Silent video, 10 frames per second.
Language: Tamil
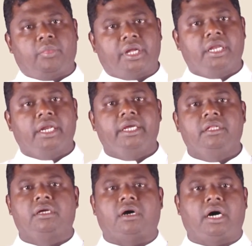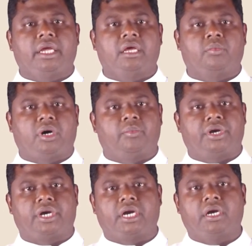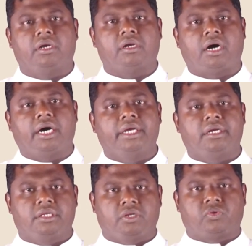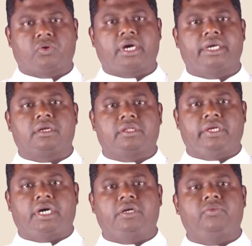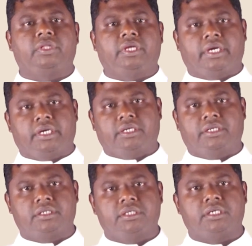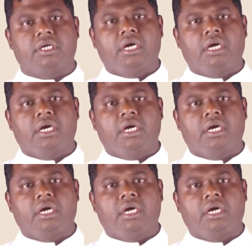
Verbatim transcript: பதினைந்து ஆயர் மாமன்றங்கள் ஆயிரத்தி தொள்ளாயிரத்தி அறுபத்தி ஏழிலிருந்து